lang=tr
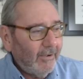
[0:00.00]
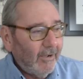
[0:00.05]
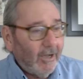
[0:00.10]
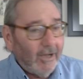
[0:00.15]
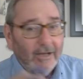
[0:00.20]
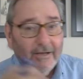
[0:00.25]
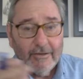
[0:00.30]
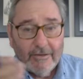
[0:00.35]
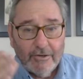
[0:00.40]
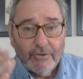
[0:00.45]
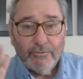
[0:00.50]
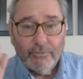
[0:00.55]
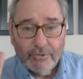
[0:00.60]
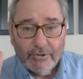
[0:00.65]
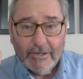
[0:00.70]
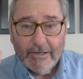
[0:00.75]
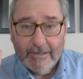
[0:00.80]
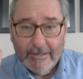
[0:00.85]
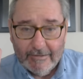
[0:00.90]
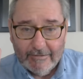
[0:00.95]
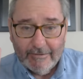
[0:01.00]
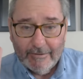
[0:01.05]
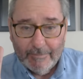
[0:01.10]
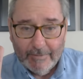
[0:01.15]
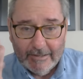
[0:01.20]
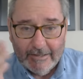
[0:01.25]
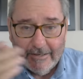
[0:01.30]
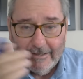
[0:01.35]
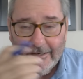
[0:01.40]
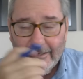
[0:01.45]
Anka 3'e
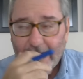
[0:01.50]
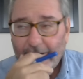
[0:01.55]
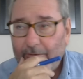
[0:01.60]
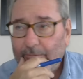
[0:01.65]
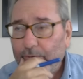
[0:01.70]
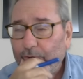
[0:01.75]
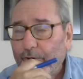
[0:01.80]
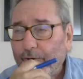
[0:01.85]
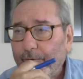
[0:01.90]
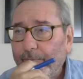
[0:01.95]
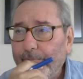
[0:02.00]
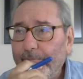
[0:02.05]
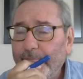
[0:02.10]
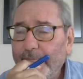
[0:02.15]
getirmeden edemiyorum.